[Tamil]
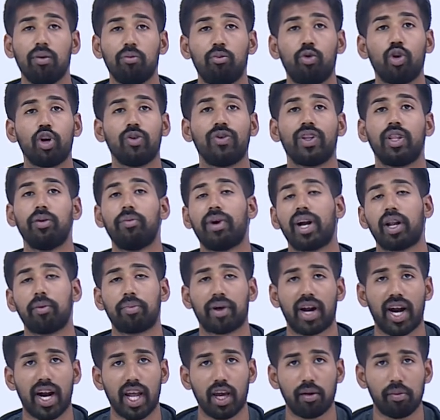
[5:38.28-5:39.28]
மூணு விதமான
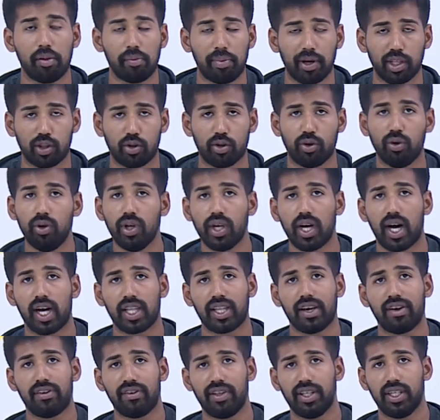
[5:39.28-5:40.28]
பிராணாயாமம் பார்த்தோம்
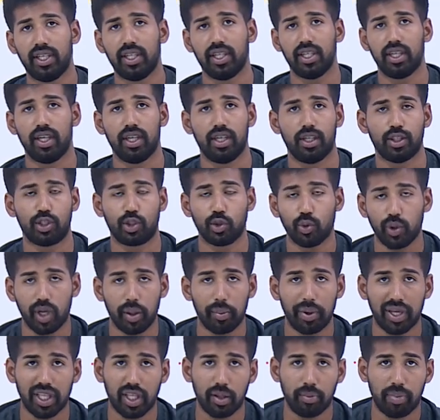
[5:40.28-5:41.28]
அதாவது
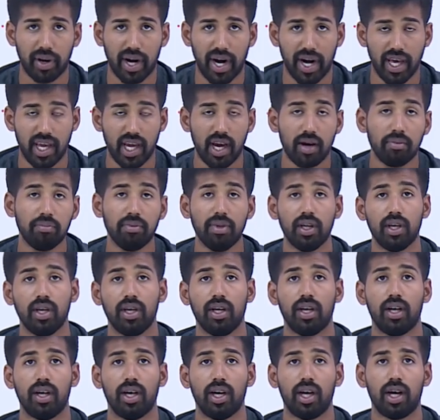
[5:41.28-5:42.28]
சூரியபேதி பிராணாயாம்
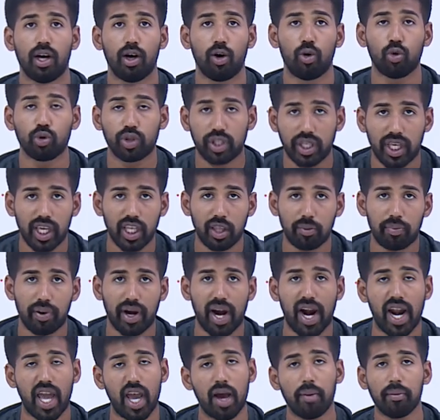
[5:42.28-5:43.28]
உத்கீத்
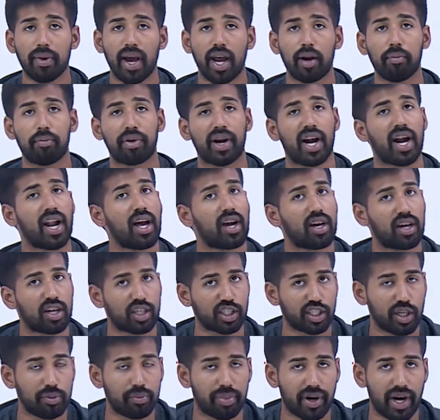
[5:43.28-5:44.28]
பிராணாயம் அண்ட்
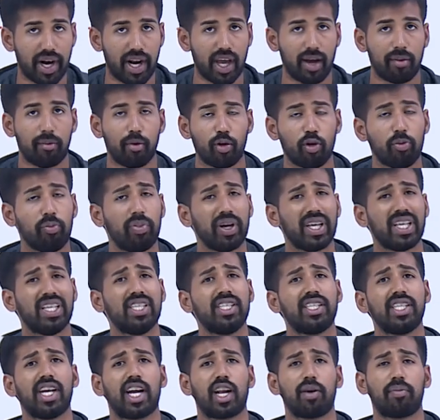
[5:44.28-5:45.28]
பிராணாகர்ஷன் பிராணாயம் ரொம்ப
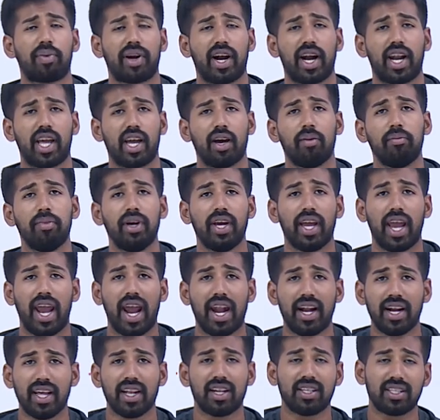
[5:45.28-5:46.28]
ஈஸியான பிராணாயம்
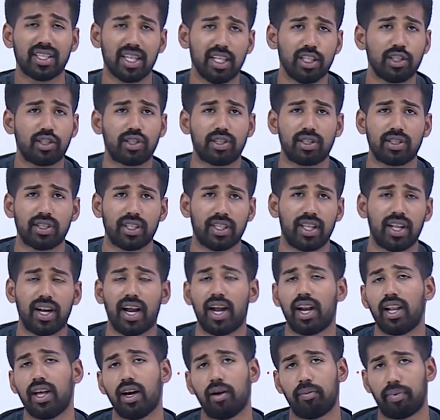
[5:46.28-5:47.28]
என்ன ரிசல்ட்ஸ்
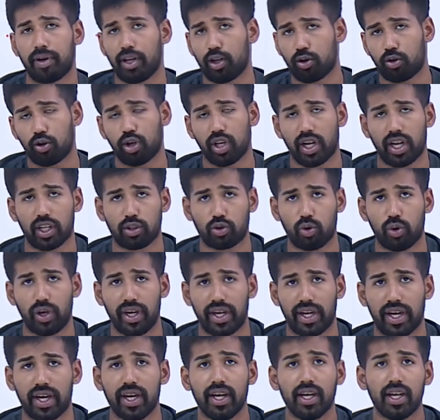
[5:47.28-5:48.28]
இதனால அப்படின்னு கூட நான்
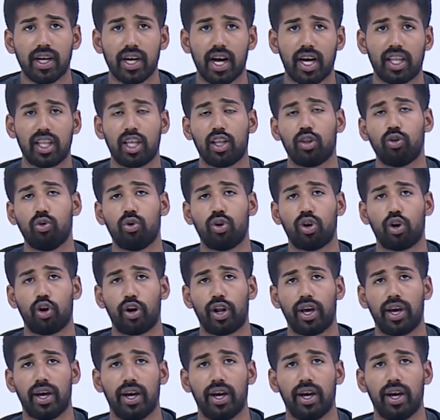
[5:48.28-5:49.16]
சொல்லிட்டேன் அதாவது உங்களோட